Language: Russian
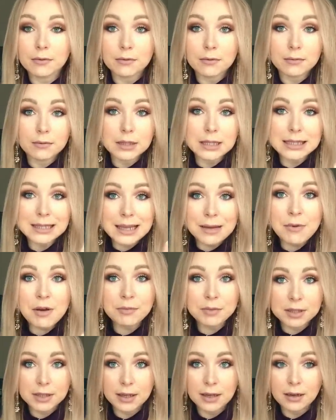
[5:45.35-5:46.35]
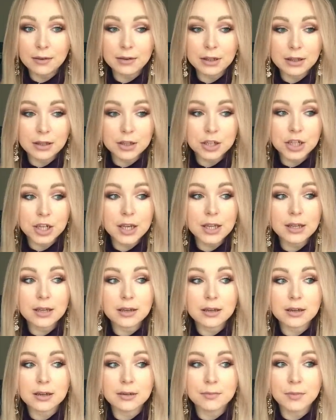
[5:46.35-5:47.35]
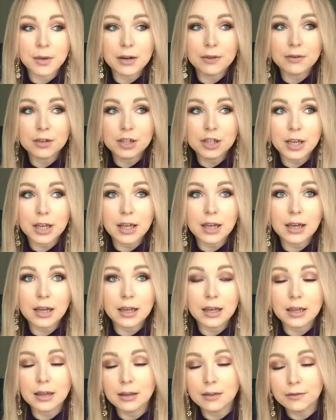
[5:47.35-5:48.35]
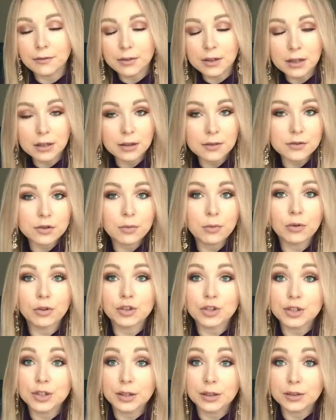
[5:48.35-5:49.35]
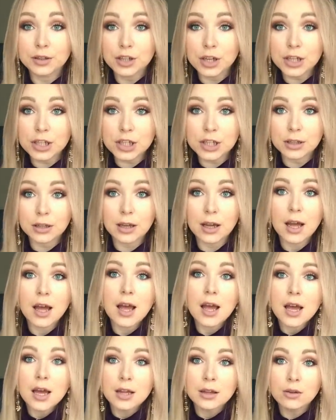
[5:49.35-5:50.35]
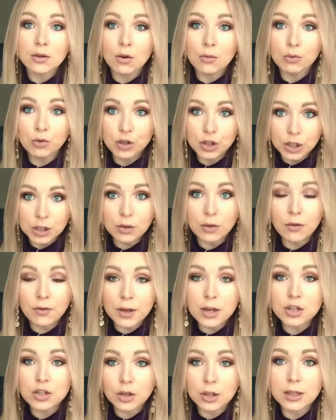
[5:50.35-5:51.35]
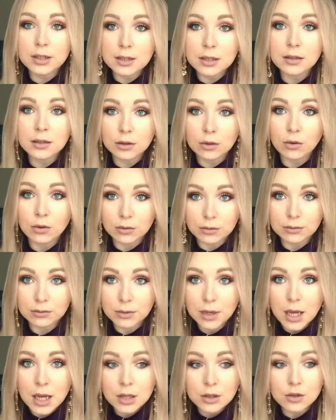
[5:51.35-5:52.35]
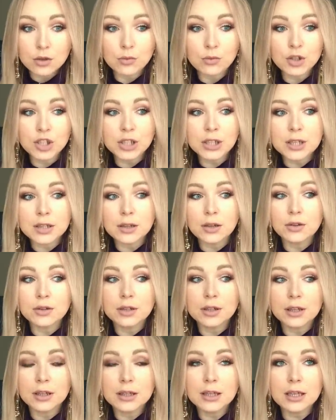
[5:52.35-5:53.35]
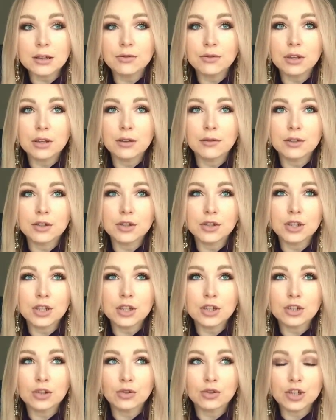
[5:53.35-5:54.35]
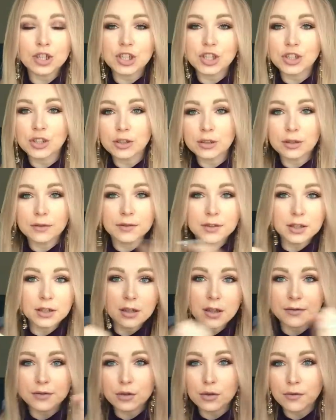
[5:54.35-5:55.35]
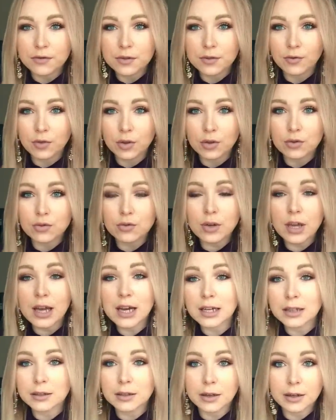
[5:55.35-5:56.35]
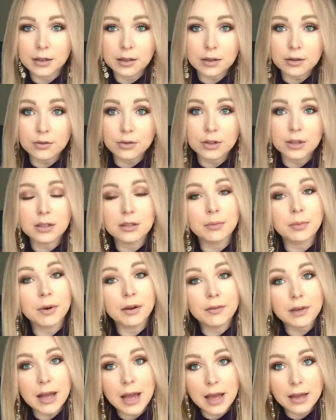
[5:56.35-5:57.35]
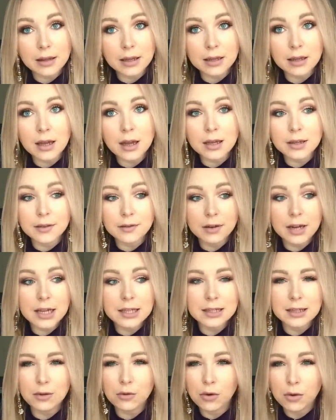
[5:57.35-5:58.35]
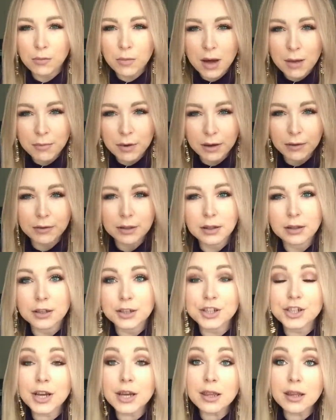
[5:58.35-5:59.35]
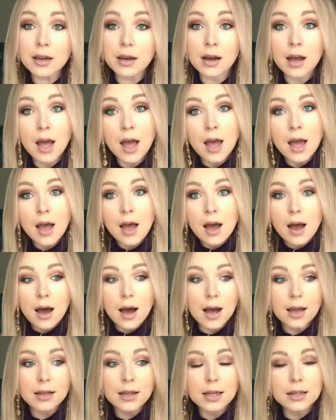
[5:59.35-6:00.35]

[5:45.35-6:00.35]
на самом деле в отношениях первые шаги какие-то, флирты, все прочее делает женщина, но мужчина уверен, что это делает он. То есть у мужчины остается, нет вот этого ощущения, что женщина взяла все в свои руки, контролирует и направляет, она является такой мамкой в отношениях, она